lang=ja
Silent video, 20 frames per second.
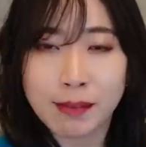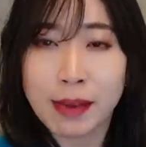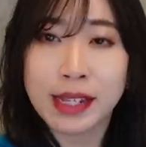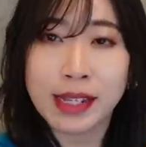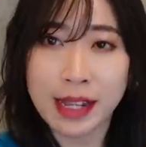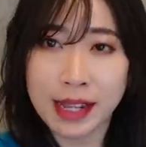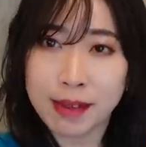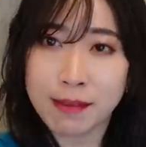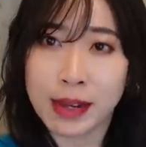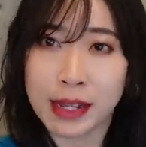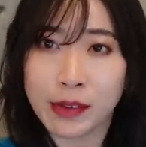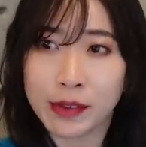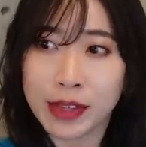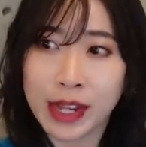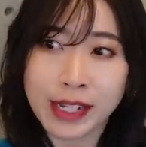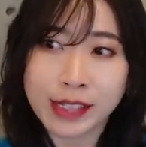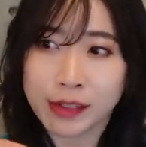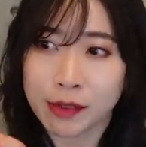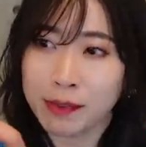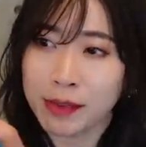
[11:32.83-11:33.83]
まあね、今の
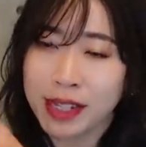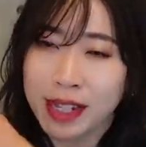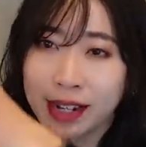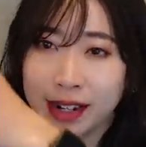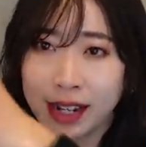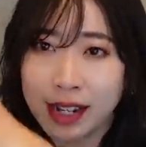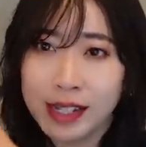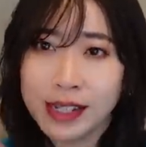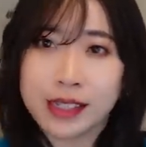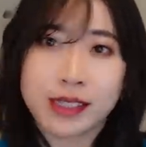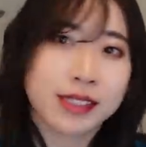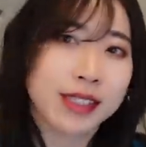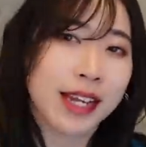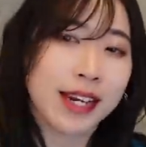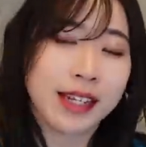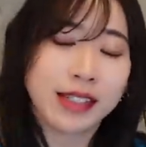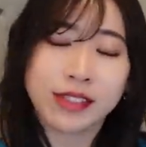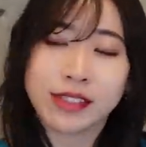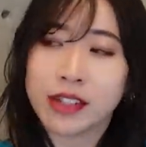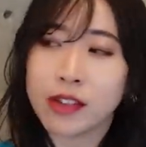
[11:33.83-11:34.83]
ダイソンみたいな
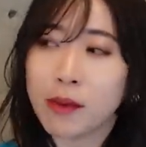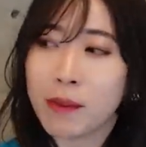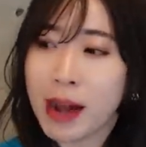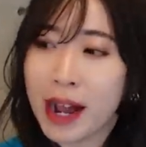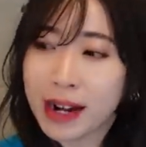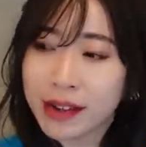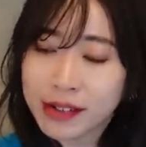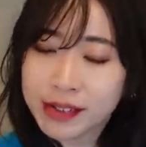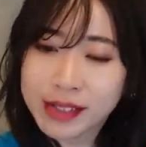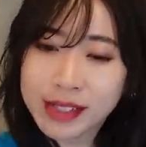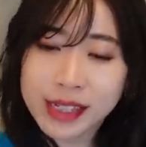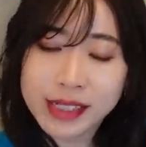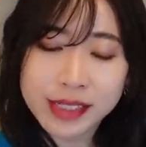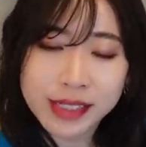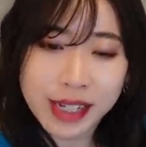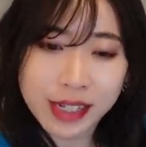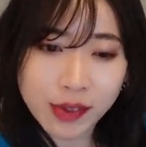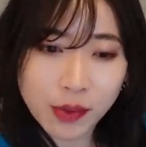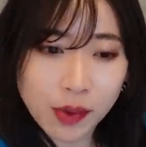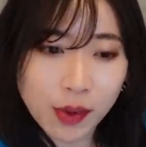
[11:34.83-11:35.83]
スタイリッシュなのもあるんで
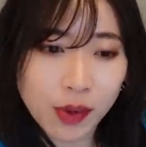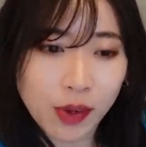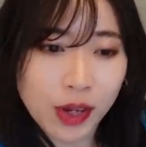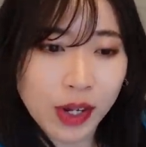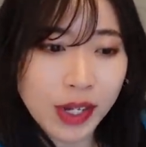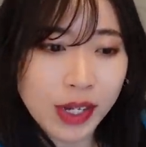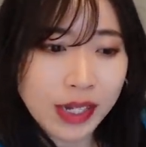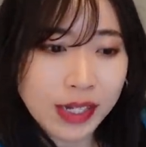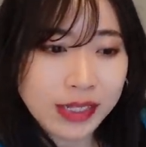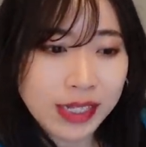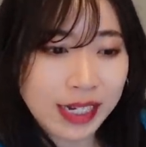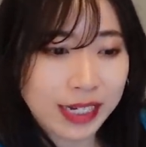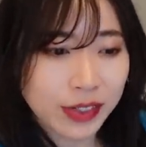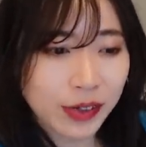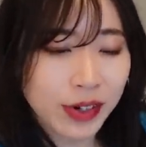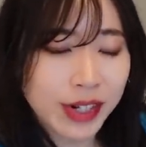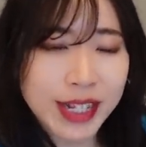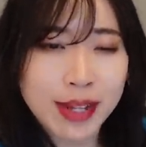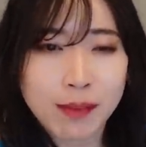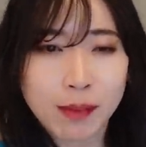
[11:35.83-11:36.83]
すけどなんか
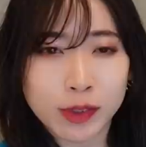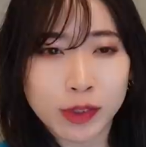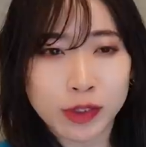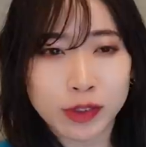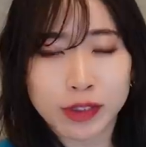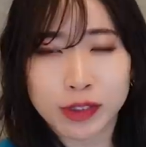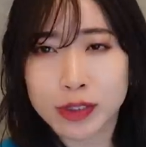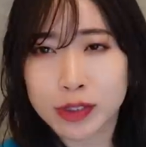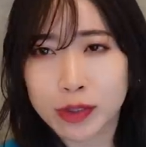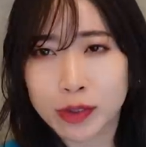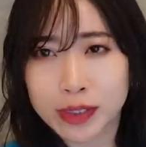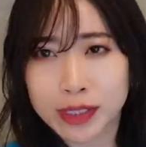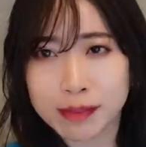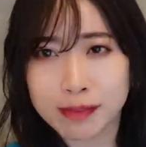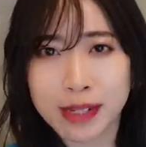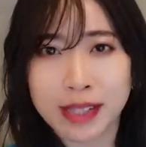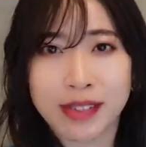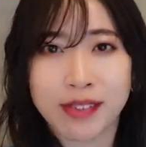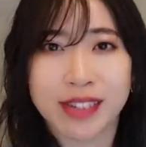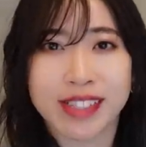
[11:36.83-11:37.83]
それでもちょっと掃除
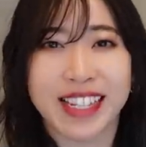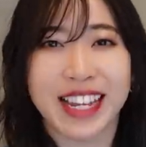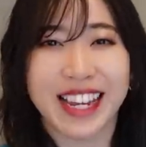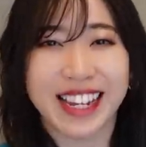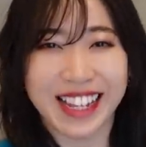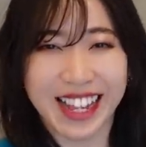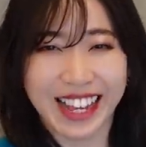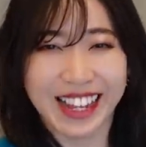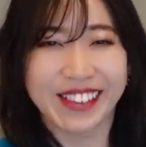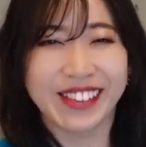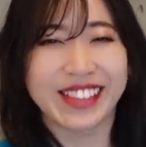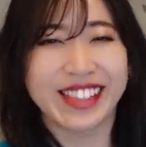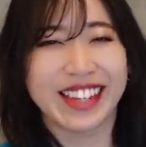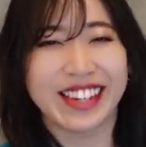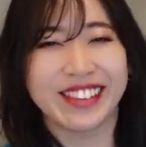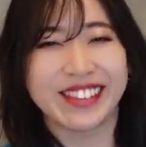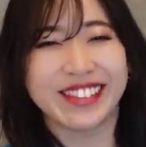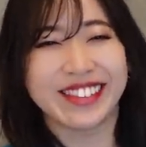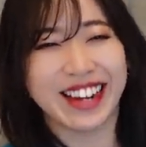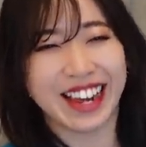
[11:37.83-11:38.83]
面倒くさいなって
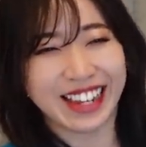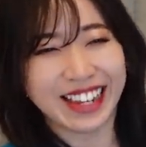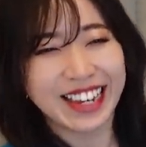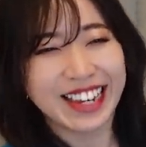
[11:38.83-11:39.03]
いうぐらい